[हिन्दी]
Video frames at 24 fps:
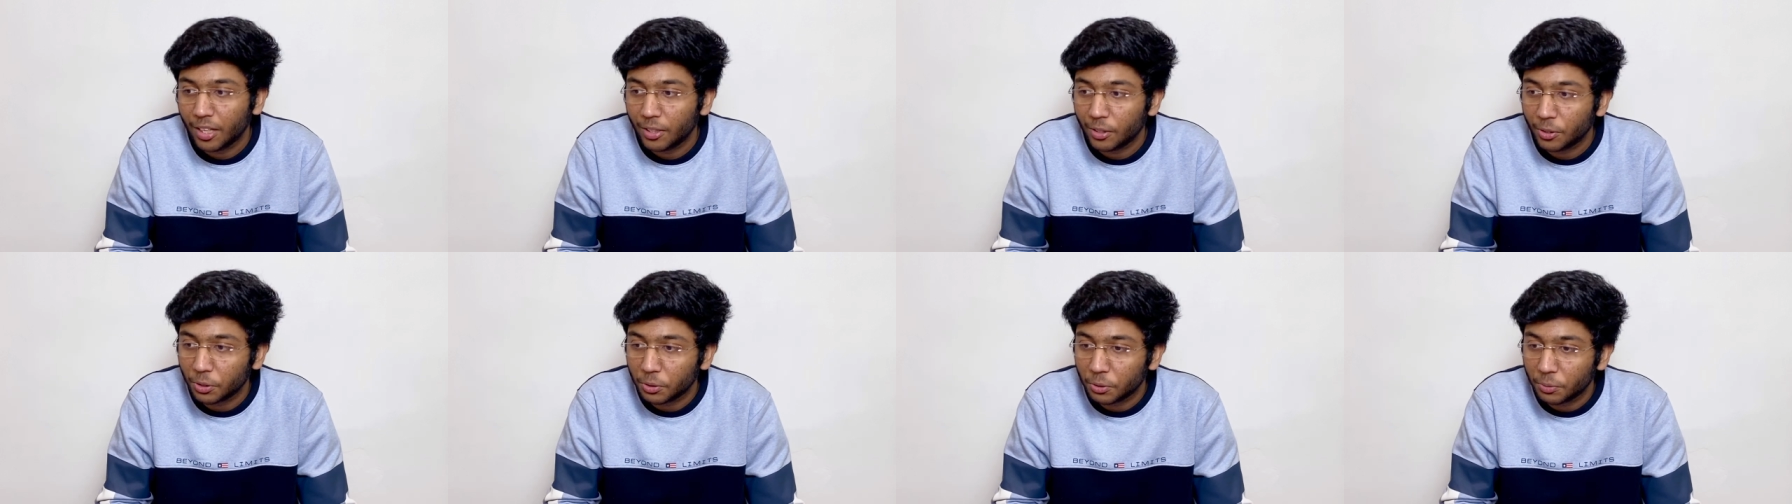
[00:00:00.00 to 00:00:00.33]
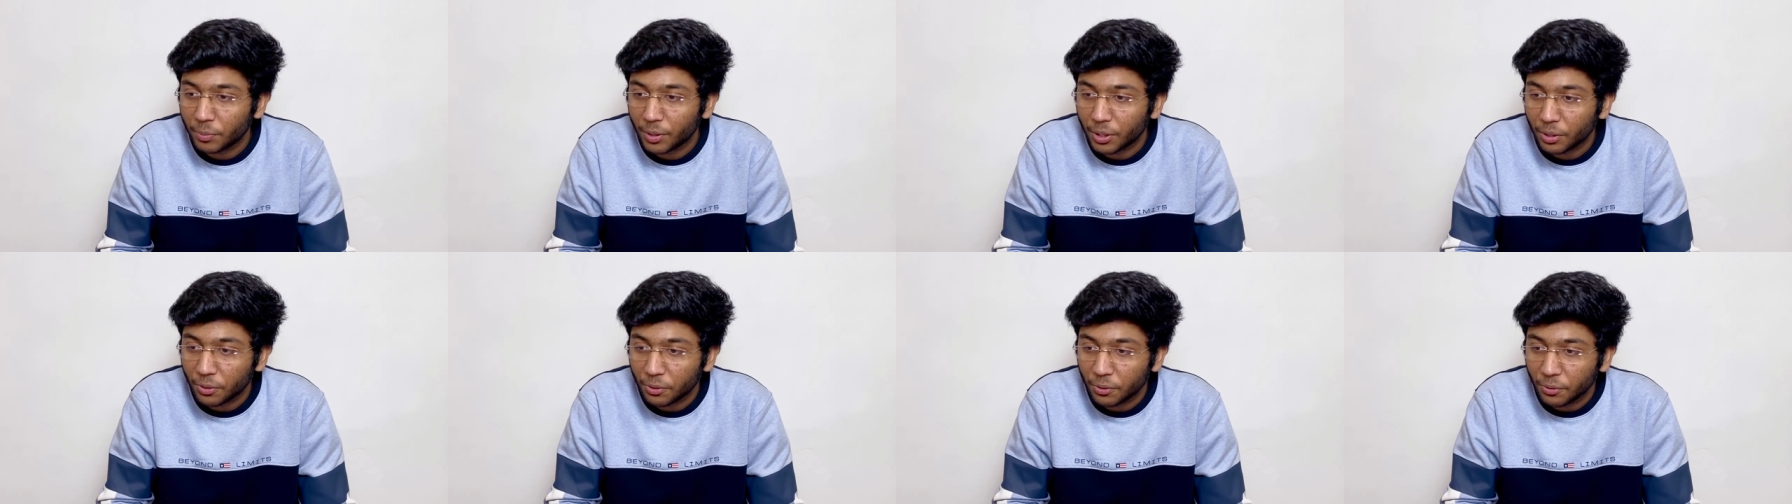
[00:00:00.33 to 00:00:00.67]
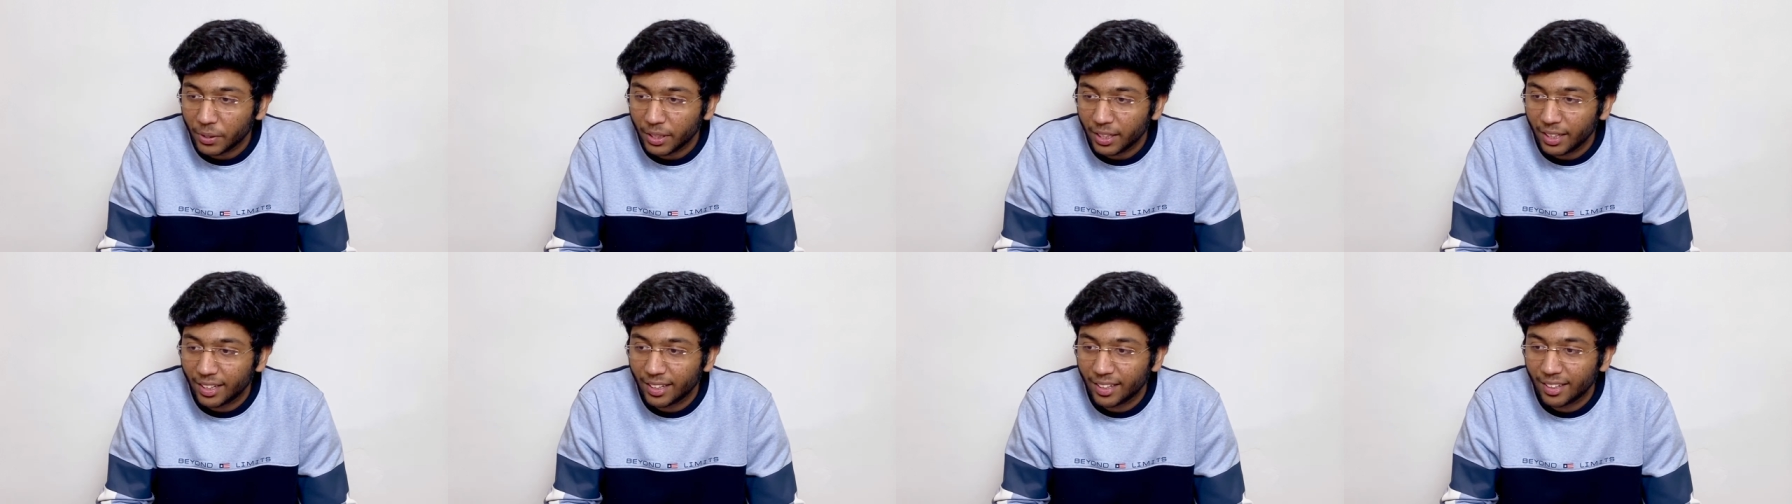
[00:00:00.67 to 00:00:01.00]
तो मेरे को
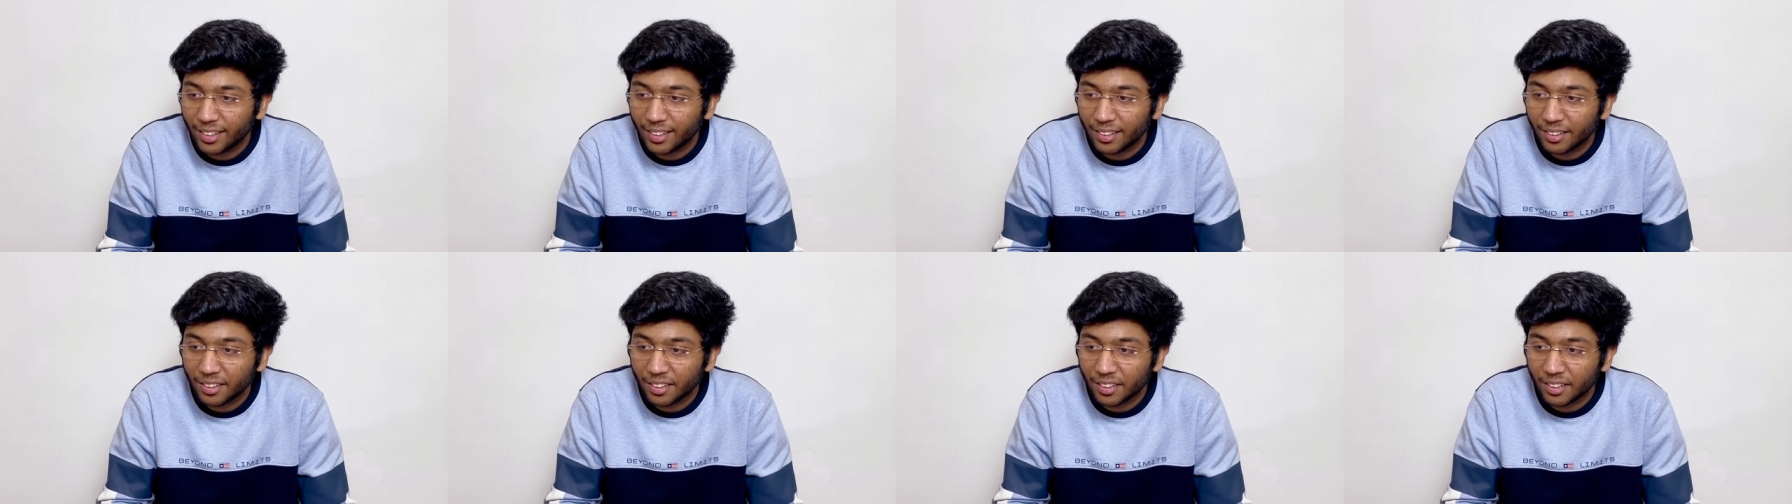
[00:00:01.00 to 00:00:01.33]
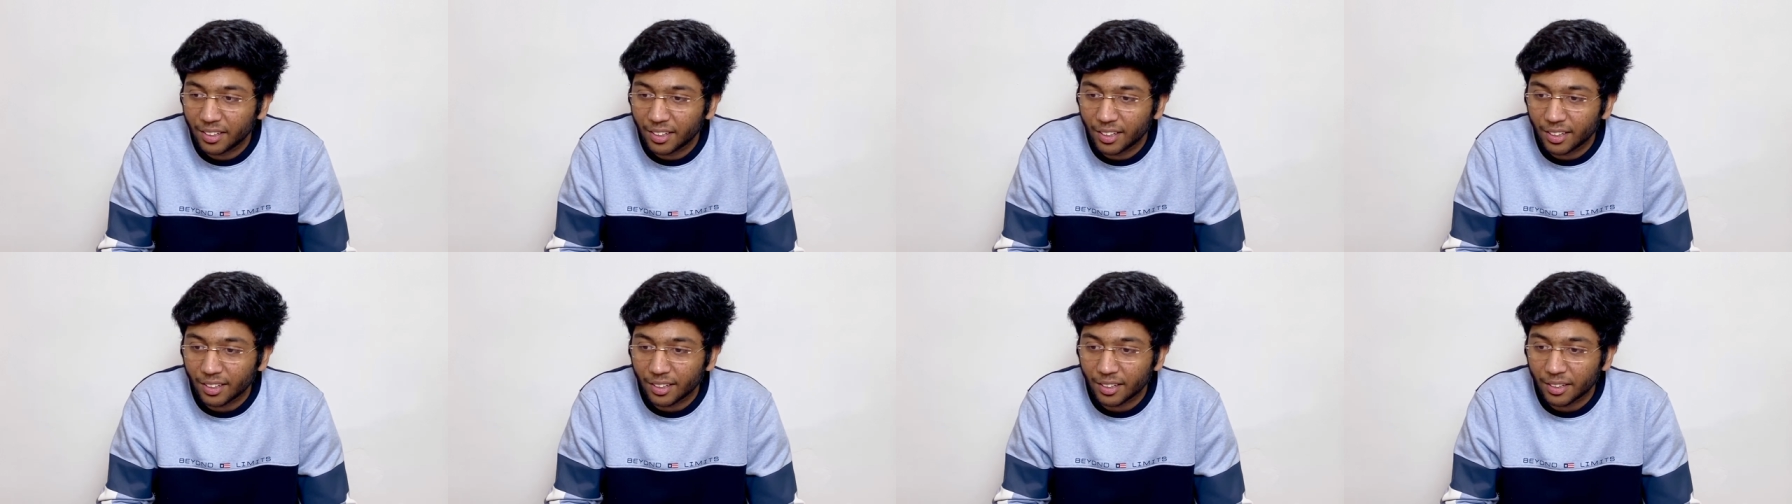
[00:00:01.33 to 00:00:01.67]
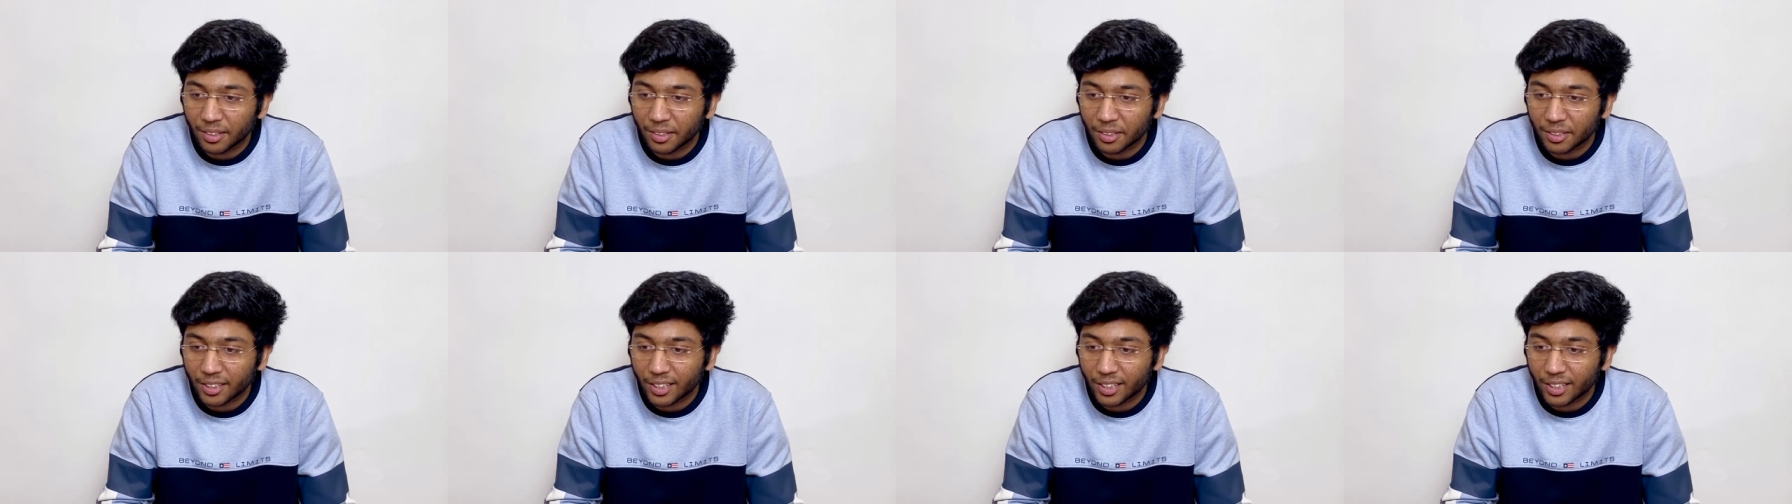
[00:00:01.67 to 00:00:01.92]
कोई आ,